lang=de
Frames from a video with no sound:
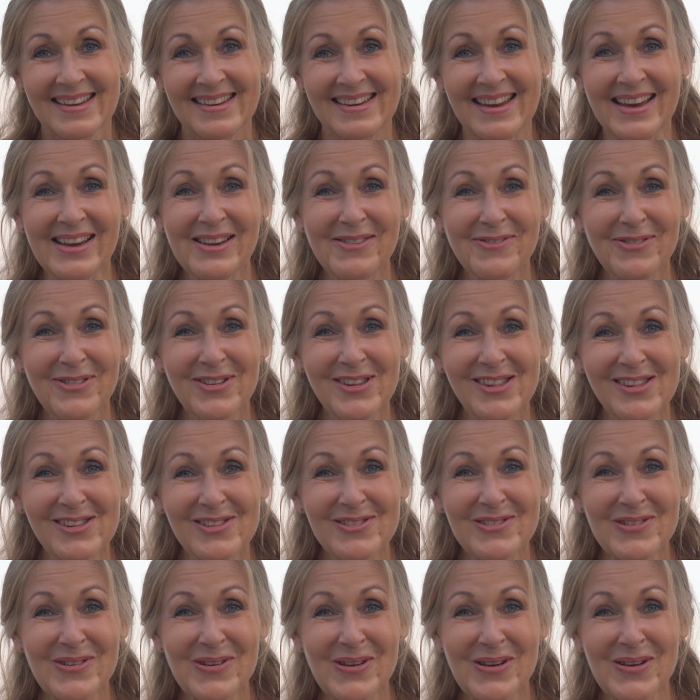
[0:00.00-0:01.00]
Danke fürs
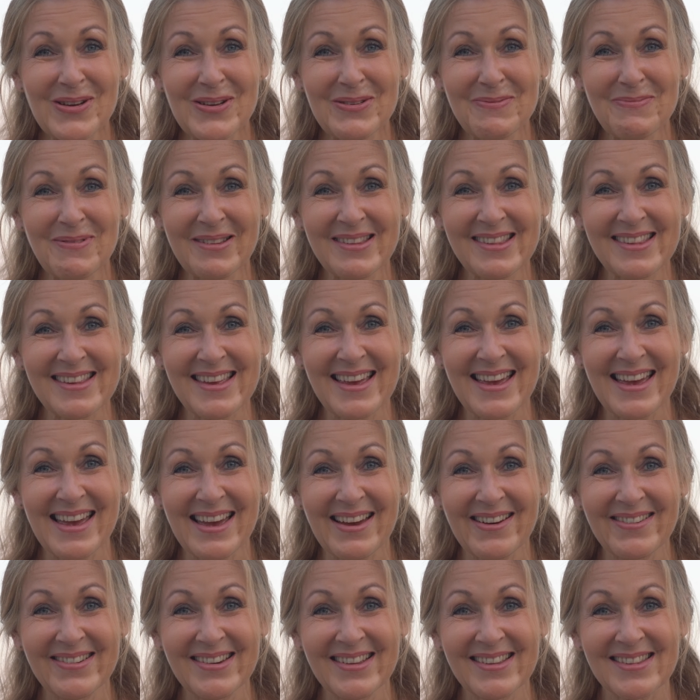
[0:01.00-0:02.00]
Zuhören bis
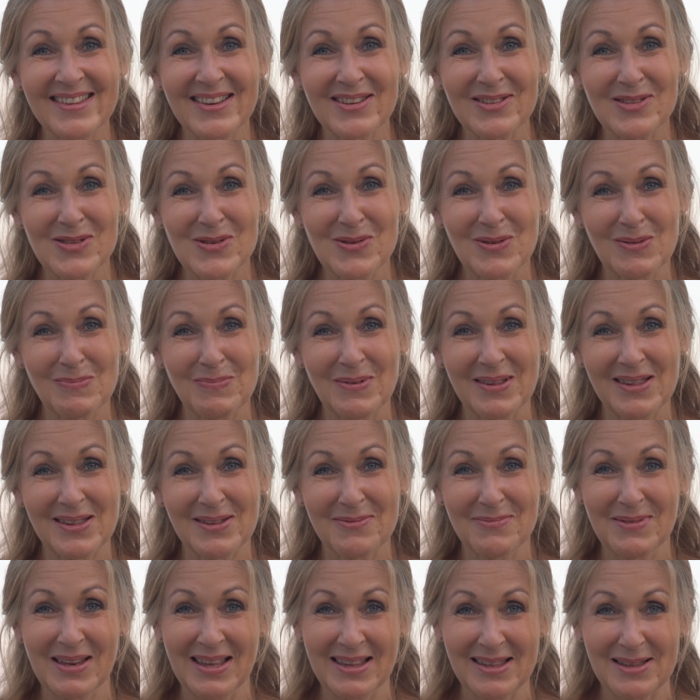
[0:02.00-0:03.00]
hierher und ich sage Tschüss bis
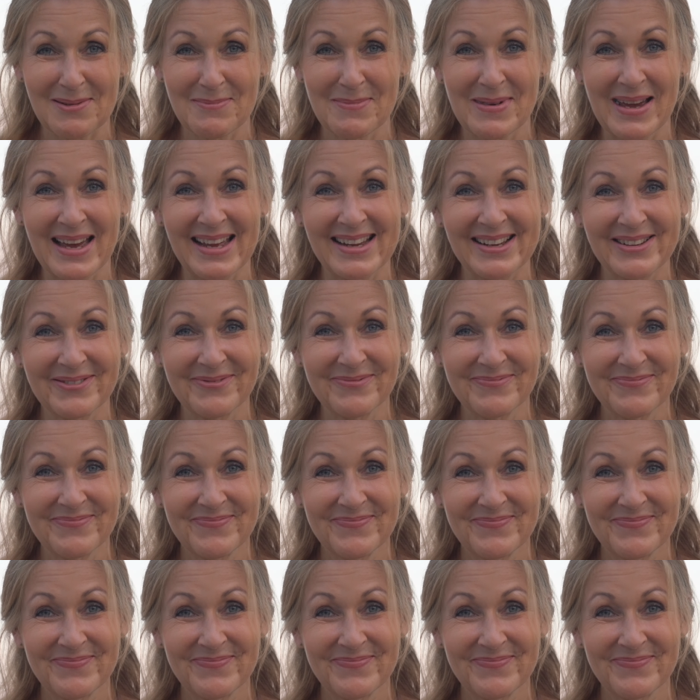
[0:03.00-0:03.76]
zum nächsten Mal.